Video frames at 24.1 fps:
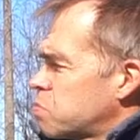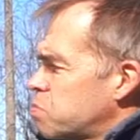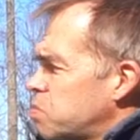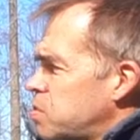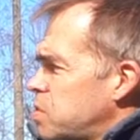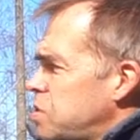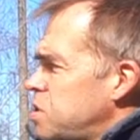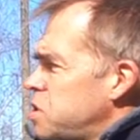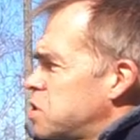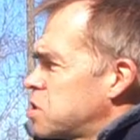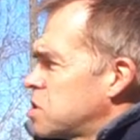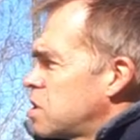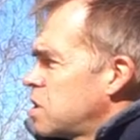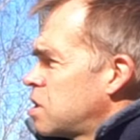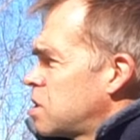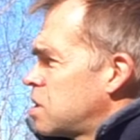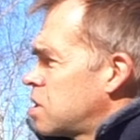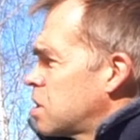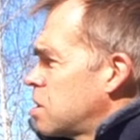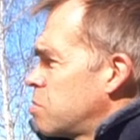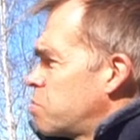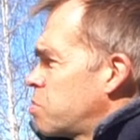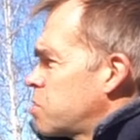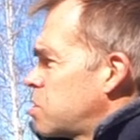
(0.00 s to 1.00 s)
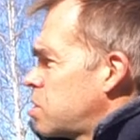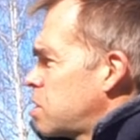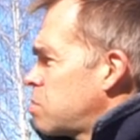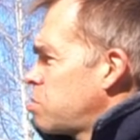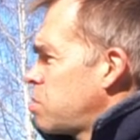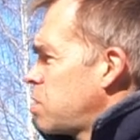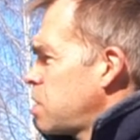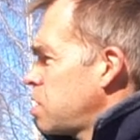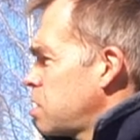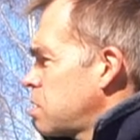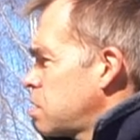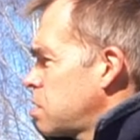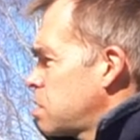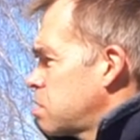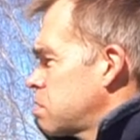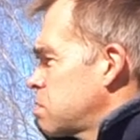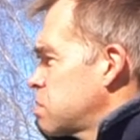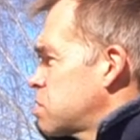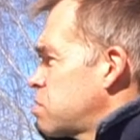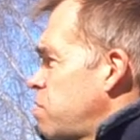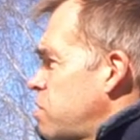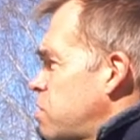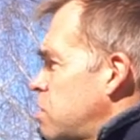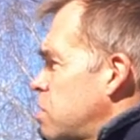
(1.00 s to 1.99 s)
низкое энергопотребление,
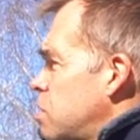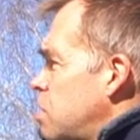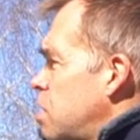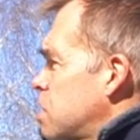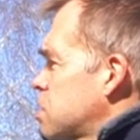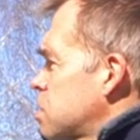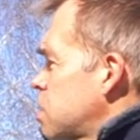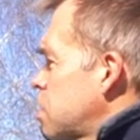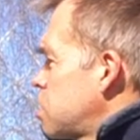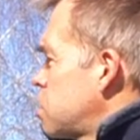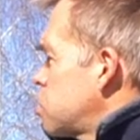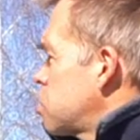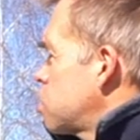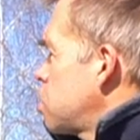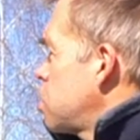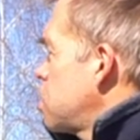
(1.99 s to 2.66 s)
светит достаточно